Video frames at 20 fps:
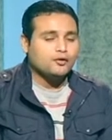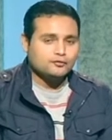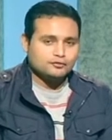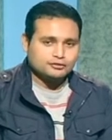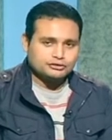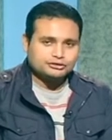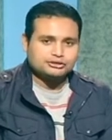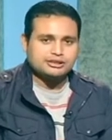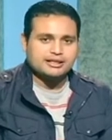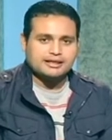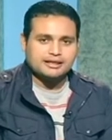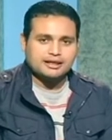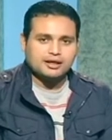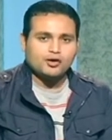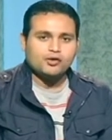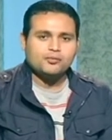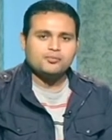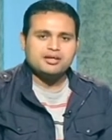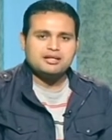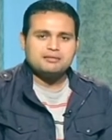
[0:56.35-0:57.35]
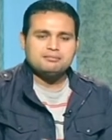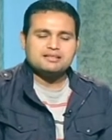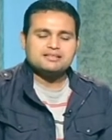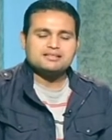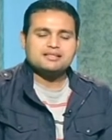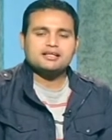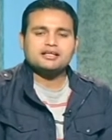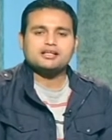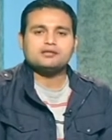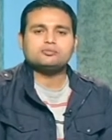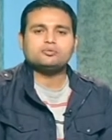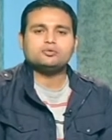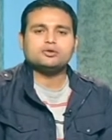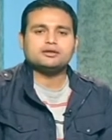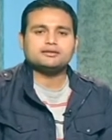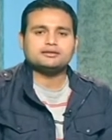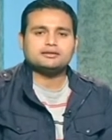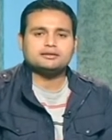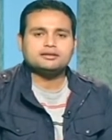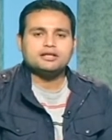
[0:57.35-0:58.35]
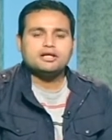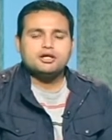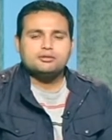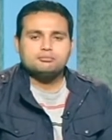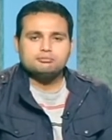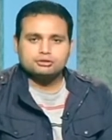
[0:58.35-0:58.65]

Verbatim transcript: وفي الشارع وبيلمسها المواطن